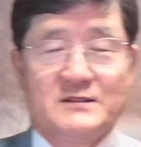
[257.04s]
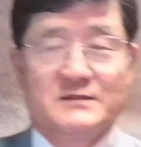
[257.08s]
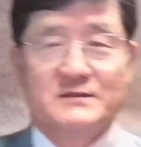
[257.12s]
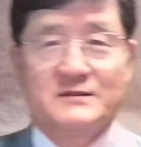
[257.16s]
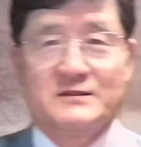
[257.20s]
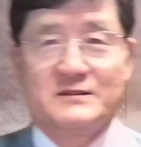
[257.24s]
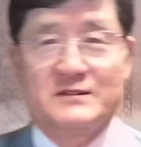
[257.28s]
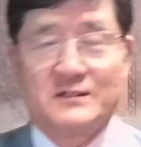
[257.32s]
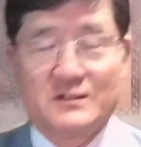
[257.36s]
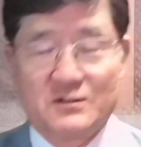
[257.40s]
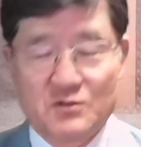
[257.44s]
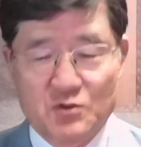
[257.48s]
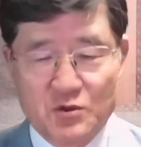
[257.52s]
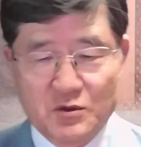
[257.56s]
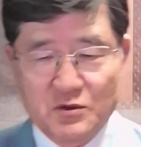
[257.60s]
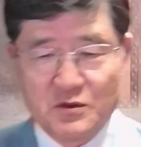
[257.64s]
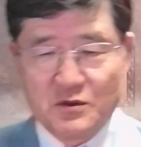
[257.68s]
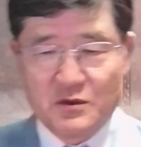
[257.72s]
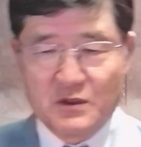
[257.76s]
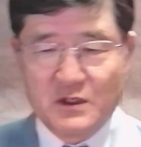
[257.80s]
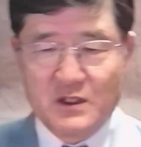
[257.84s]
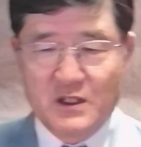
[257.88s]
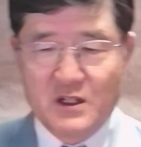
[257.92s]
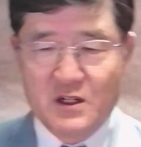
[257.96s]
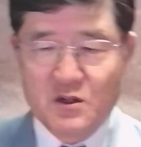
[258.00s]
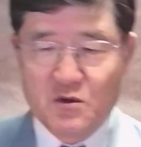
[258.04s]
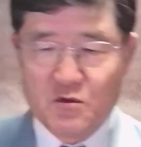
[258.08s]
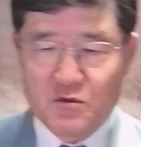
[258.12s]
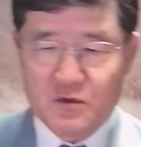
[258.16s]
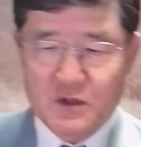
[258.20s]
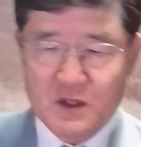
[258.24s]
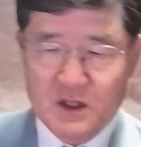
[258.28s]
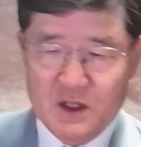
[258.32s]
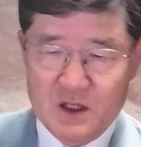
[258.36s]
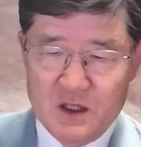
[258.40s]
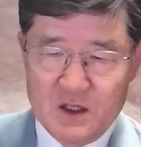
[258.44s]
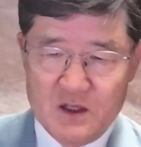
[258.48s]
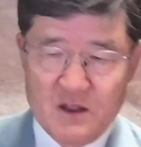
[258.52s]
초대교회 일곱
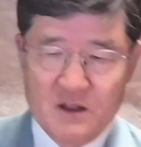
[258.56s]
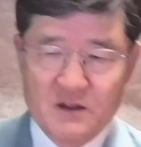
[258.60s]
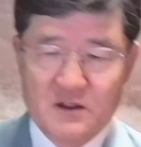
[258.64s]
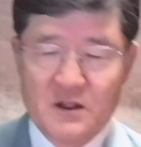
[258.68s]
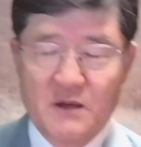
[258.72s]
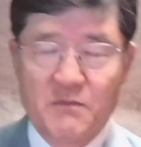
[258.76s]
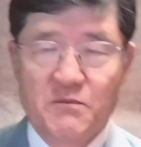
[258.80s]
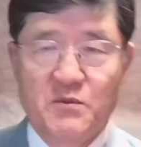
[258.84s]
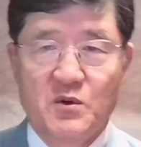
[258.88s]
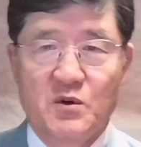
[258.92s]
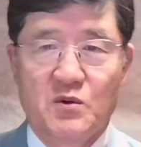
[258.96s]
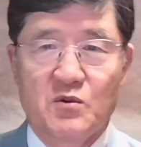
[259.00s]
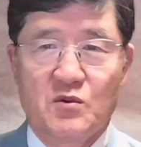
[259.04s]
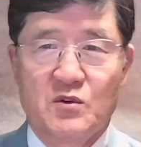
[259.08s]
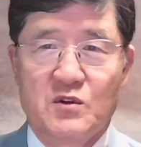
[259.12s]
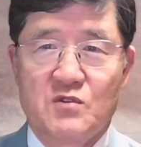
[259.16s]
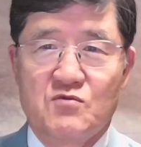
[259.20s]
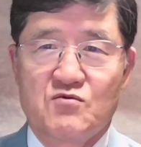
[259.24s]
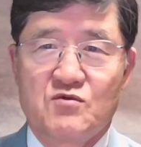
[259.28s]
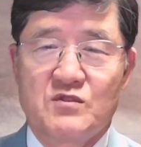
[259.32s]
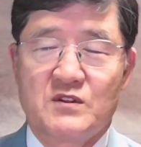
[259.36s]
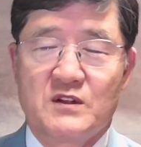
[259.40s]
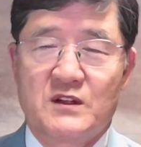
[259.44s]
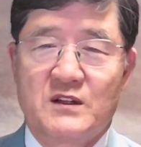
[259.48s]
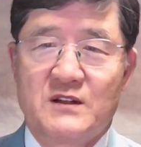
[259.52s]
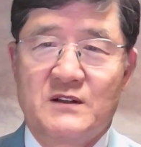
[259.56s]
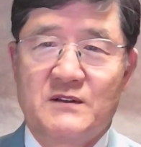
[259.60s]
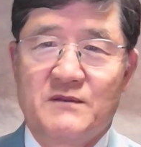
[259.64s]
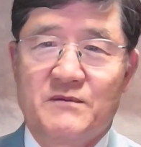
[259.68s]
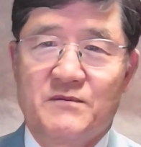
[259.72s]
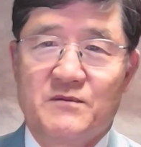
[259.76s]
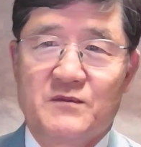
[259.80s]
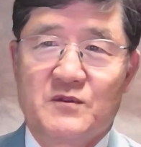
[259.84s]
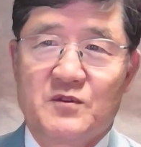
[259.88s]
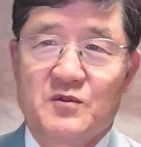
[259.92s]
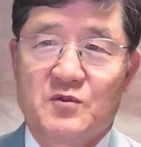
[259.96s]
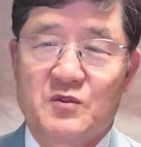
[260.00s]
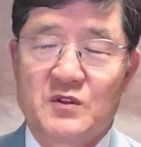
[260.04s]
개 대표교회 중에
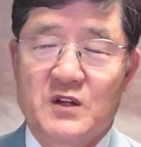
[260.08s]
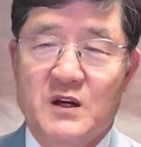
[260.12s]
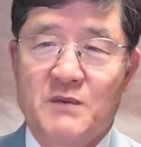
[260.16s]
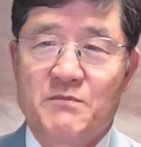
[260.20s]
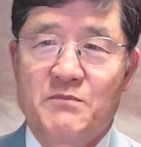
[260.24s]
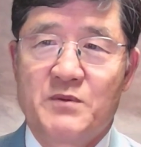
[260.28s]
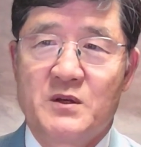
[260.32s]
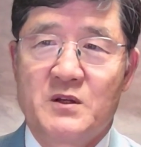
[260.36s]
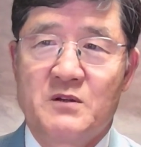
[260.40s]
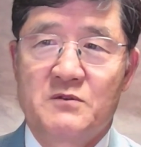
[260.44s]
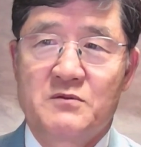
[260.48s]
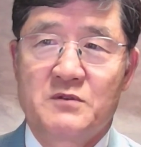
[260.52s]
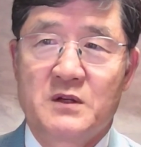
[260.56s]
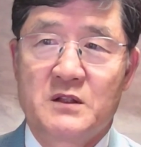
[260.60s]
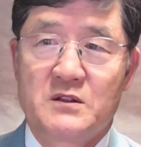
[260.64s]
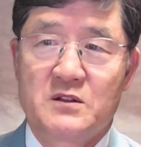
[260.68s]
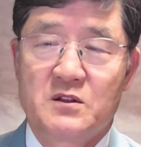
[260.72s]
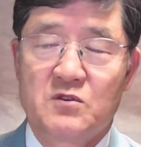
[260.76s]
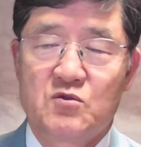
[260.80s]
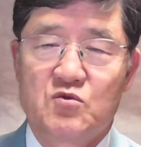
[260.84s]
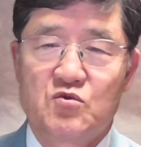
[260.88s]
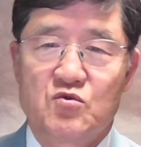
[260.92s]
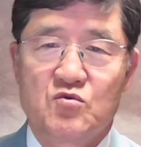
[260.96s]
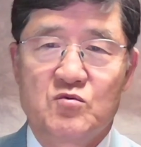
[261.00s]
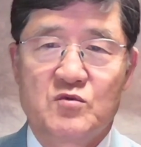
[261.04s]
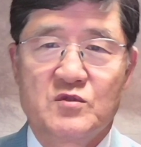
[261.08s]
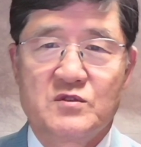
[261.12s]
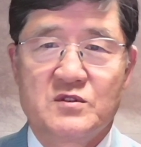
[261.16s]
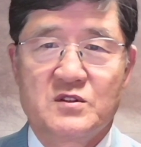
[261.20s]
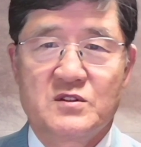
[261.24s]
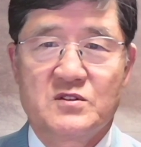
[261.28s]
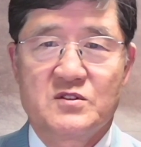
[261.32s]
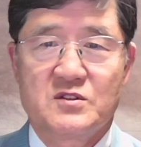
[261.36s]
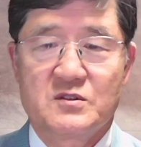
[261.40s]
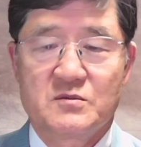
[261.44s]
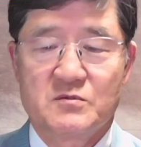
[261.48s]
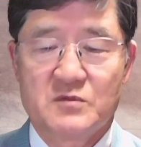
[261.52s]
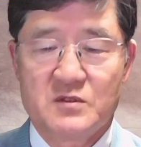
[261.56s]
우리 앞에 봤던 두 번째
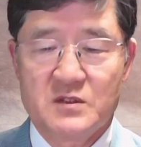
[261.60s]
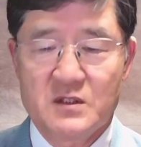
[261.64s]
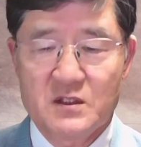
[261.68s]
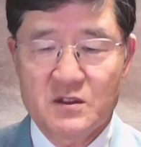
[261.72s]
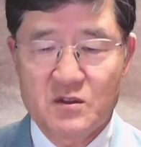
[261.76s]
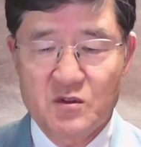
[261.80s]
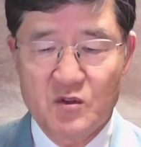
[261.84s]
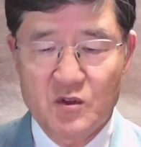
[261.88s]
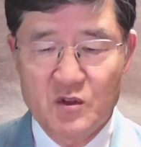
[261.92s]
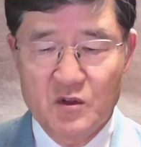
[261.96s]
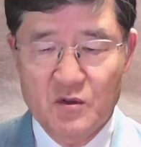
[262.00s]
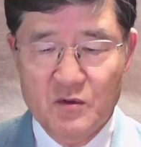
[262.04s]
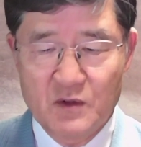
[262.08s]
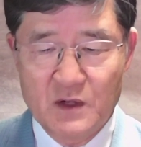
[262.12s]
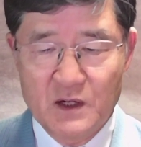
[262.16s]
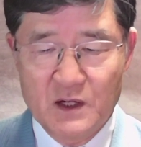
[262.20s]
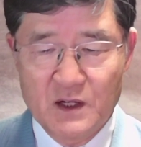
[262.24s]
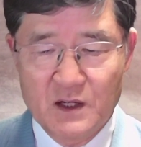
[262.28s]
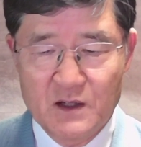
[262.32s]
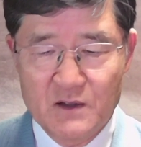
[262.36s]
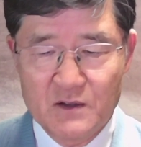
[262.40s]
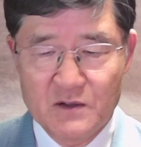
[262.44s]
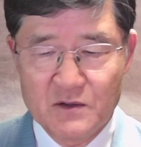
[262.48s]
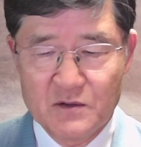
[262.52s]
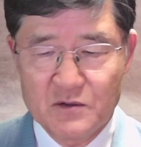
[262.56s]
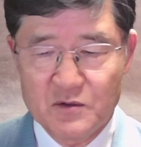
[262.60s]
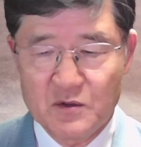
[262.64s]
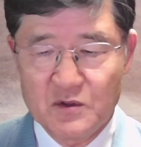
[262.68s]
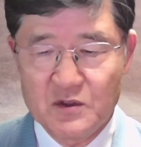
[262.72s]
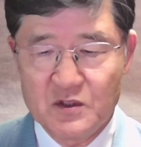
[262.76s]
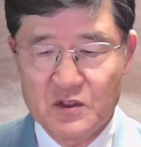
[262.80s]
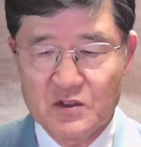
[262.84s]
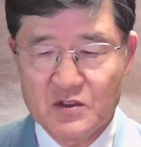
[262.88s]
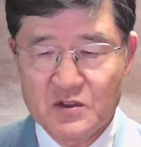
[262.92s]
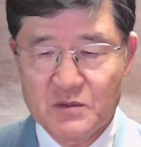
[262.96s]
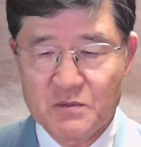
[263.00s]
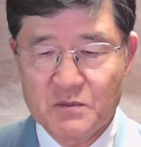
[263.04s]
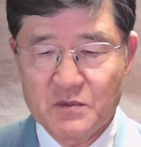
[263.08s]
서머나 교회와 또
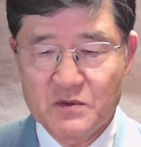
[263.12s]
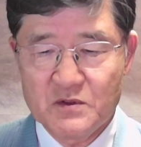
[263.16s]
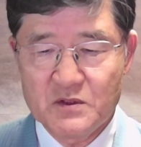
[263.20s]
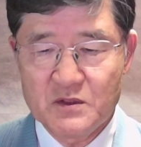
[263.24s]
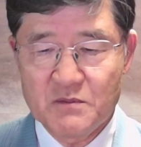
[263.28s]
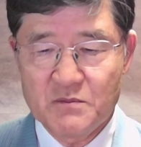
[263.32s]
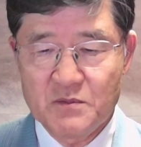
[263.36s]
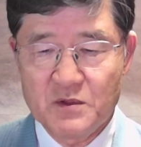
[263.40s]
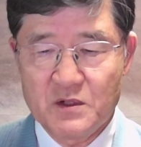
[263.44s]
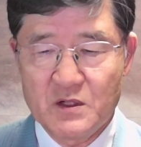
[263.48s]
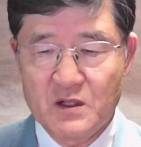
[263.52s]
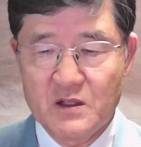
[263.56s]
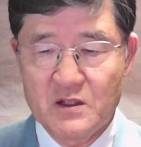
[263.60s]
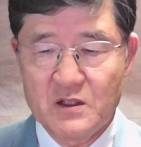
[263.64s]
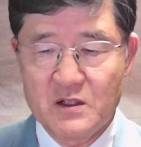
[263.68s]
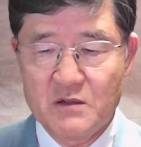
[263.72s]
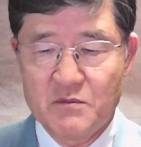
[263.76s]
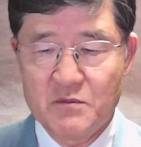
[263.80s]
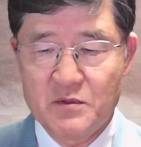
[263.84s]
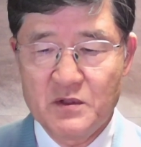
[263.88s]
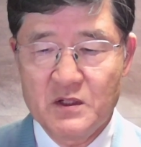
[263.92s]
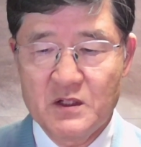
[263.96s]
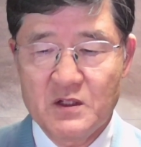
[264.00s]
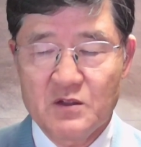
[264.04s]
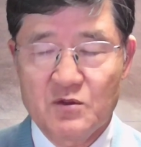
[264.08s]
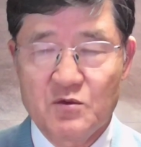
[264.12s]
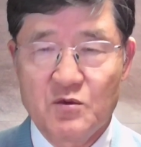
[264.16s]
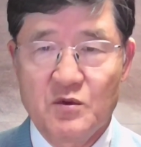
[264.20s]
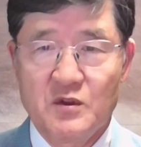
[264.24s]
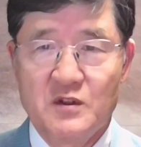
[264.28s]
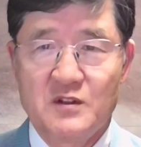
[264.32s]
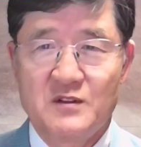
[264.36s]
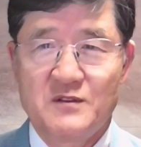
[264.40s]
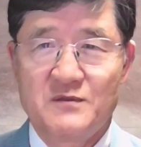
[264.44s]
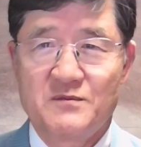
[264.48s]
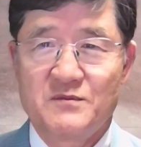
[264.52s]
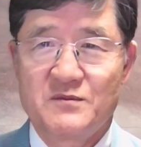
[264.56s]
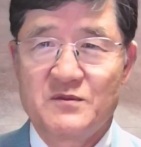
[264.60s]
여섯 번째 빌라델비아
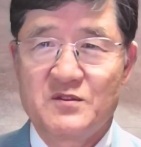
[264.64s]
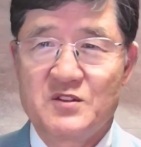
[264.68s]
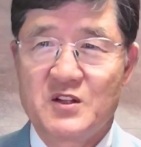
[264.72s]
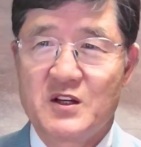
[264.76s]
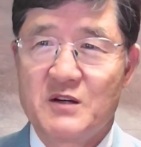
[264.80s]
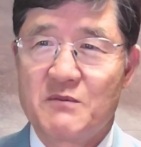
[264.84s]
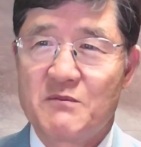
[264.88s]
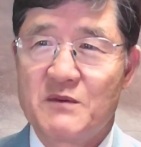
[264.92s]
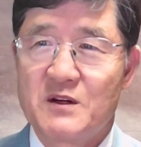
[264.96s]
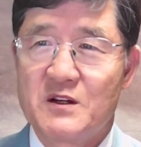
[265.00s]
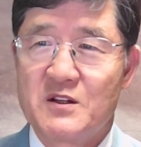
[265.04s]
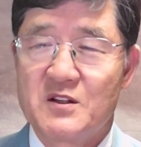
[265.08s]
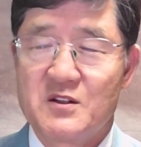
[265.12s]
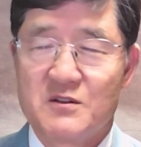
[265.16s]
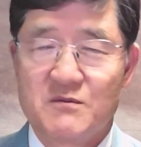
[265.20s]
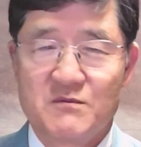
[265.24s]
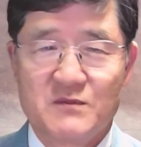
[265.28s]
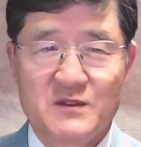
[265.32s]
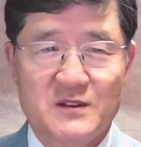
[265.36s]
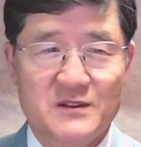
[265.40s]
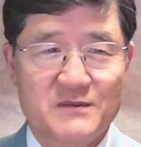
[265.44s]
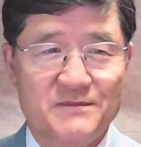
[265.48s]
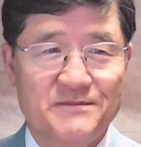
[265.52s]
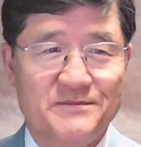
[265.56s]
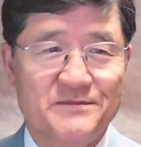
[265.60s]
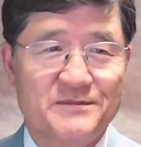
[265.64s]
교회는 책망이 없는